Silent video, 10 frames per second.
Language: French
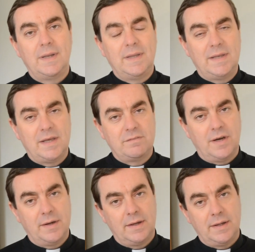les lèvres
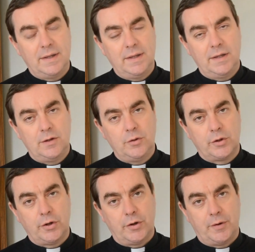et le
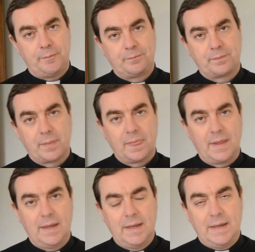cœur.
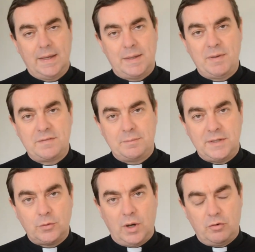Et eh bien ces
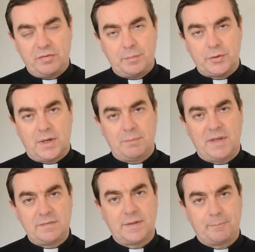petites croix qu'on fait pendant la
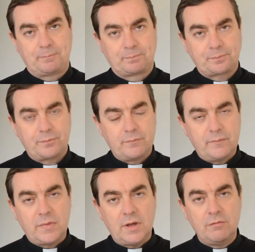messe,
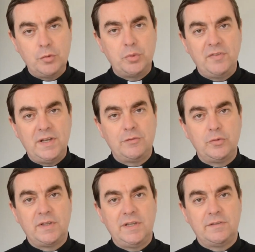vous pouvez les
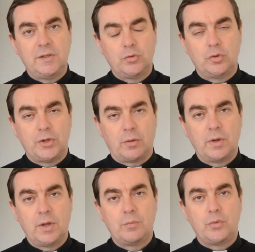utiliser tout le temps,
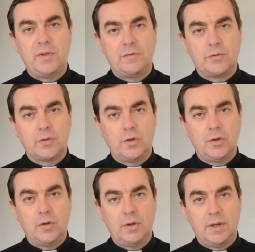puisque
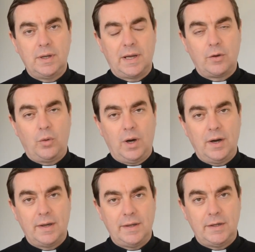la
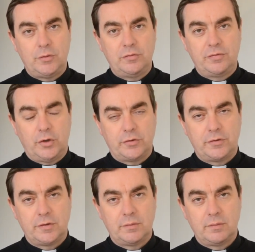croix est une
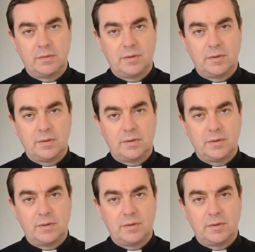force.